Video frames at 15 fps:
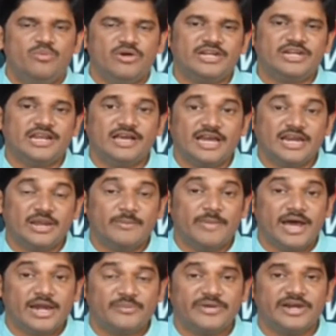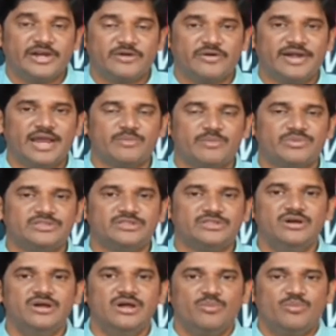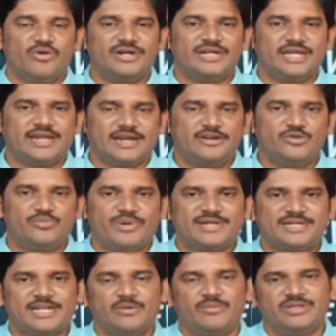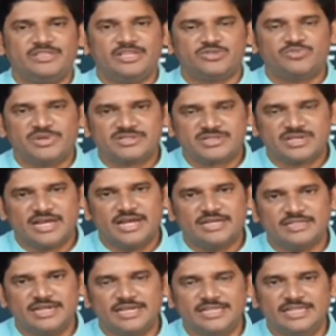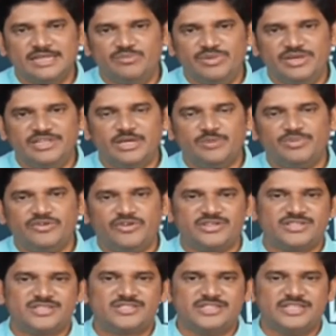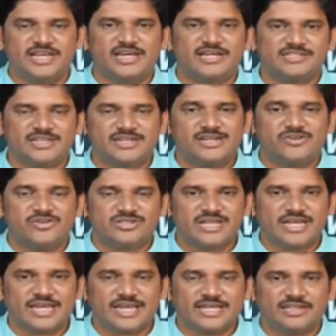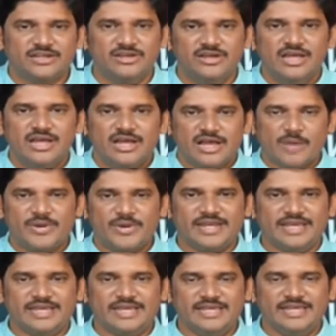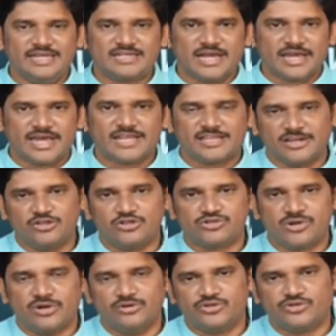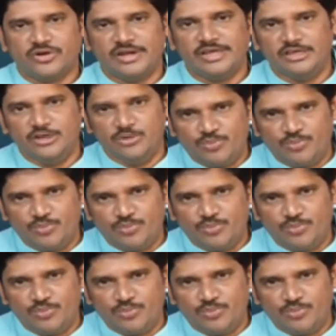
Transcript: పోటీలుగానే మారిపోయినటువంటి నేపథ్యం పోటీ రెండు పార్టీల మధ్య స్పష్టంగా జరిగింది బీజేపీ వర్సెస్ టీఆర్ఎస్ అనేటువంటి సంకేతాలు కాబట్టి ఈ సంకేతాన్ని దృష్టిలో ఉంచుకొని